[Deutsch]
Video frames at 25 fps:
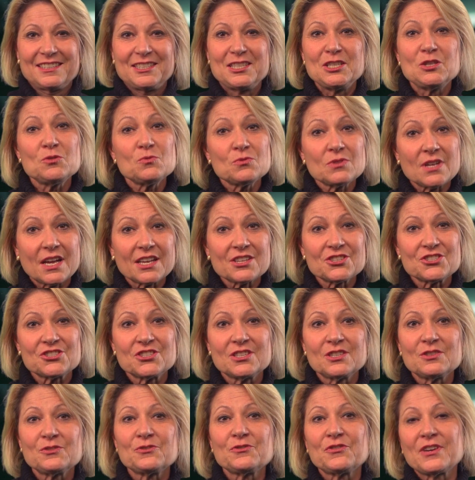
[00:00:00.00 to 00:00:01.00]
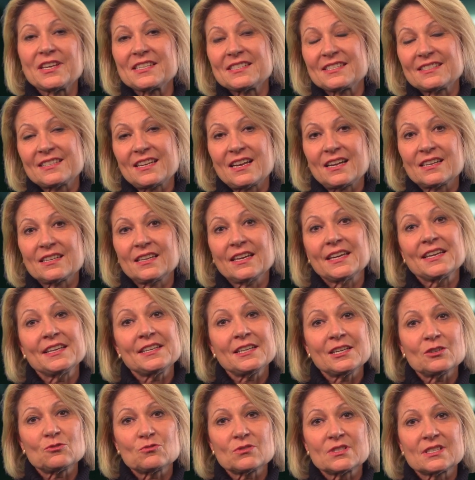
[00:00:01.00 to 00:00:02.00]
Die nun anstehenden Festtage
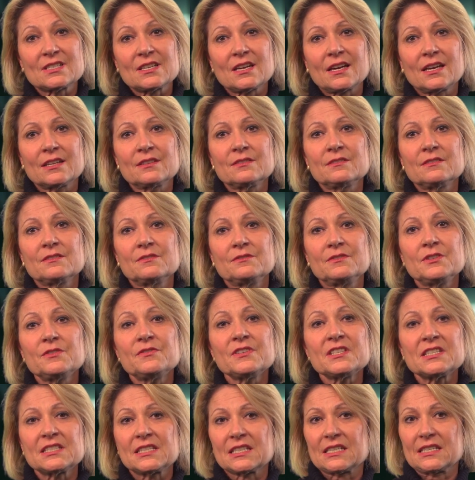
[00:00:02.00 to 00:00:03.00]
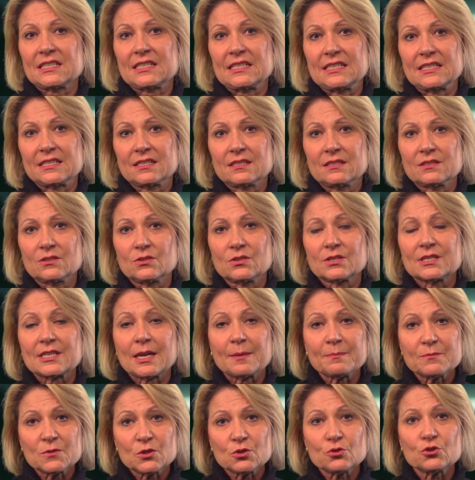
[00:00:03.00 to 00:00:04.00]
erinnern uns daran, wie wichtig es ist,
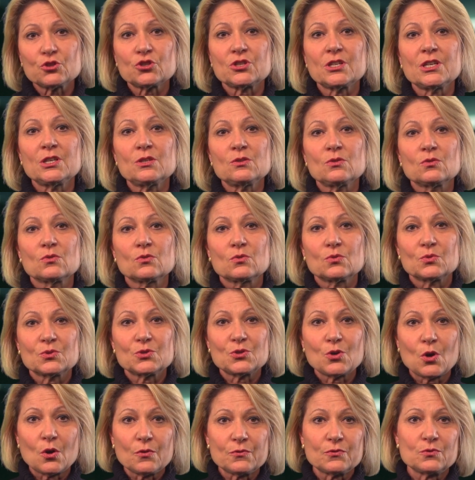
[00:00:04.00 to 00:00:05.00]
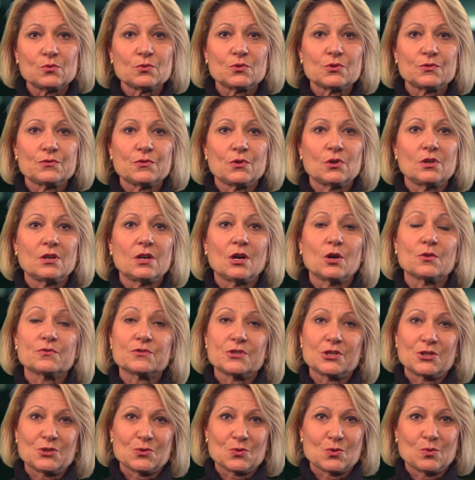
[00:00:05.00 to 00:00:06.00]
zusammenzustehen und hoffnungsvoll auf
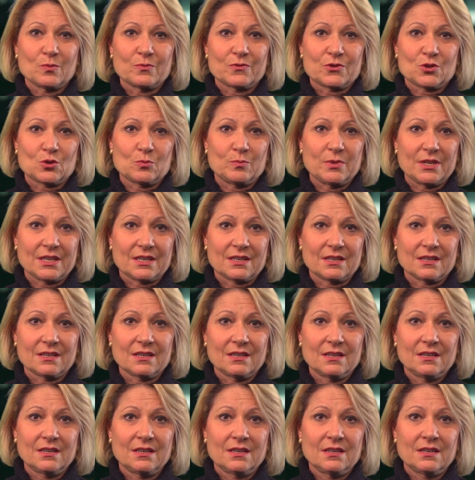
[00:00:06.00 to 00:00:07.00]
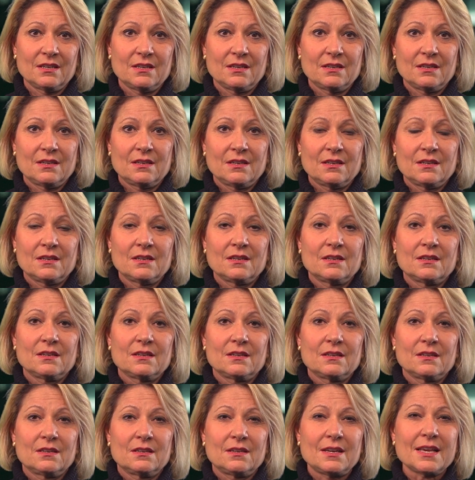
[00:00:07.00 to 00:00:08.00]
die Zukunft zu blicken.
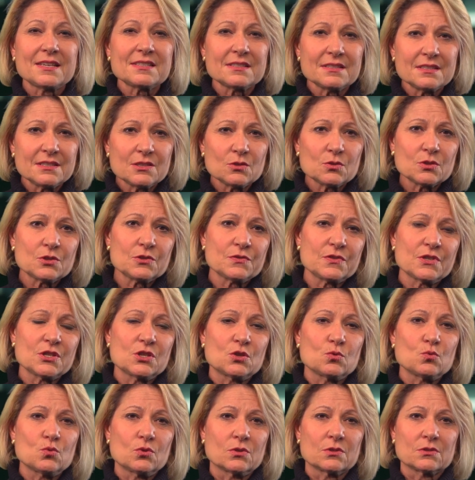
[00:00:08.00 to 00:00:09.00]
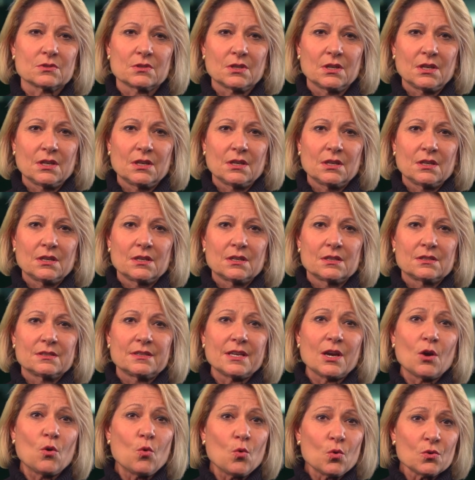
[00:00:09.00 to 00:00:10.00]
Lassen Sie uns versuchen,
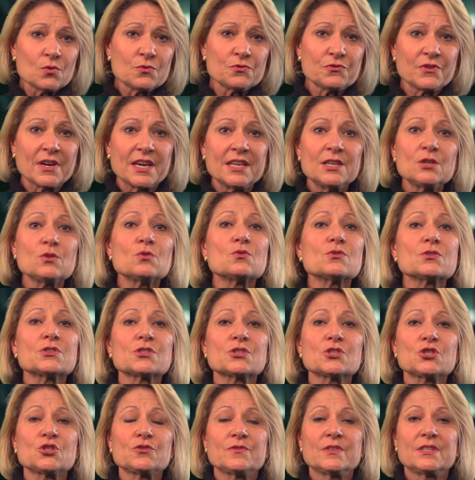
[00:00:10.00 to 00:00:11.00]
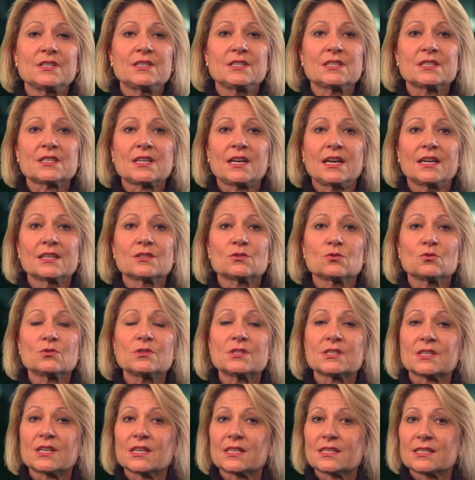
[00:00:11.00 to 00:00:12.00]
der hohen Veränderungsgeschwindigkeit
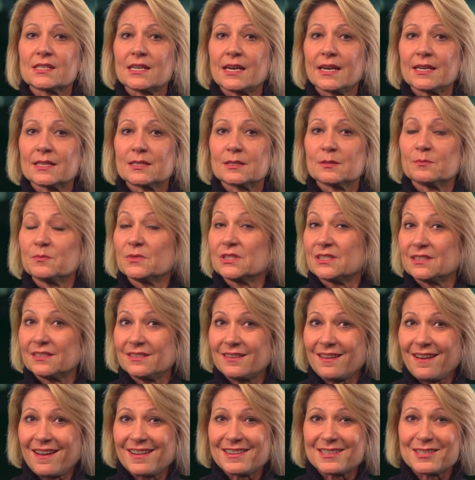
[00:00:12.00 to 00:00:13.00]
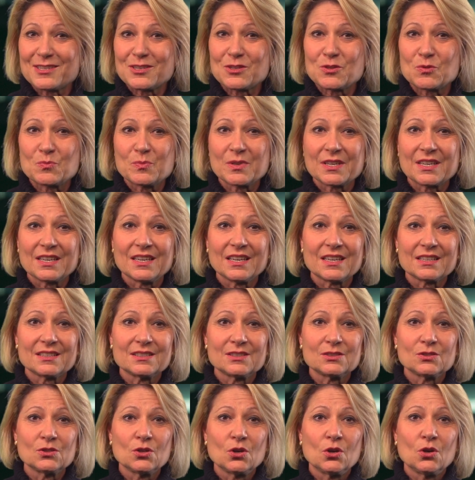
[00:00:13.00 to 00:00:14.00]
unserer Zeit mit Innehalten zu
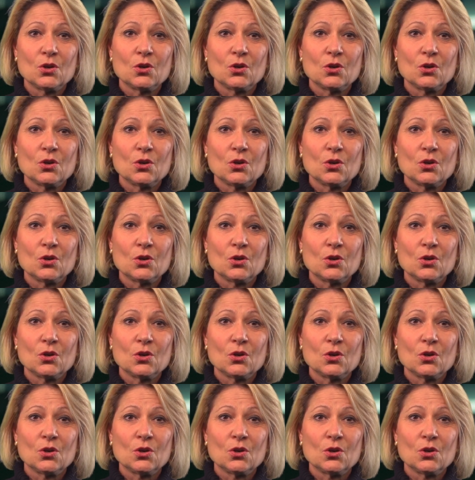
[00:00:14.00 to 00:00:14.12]
begegnen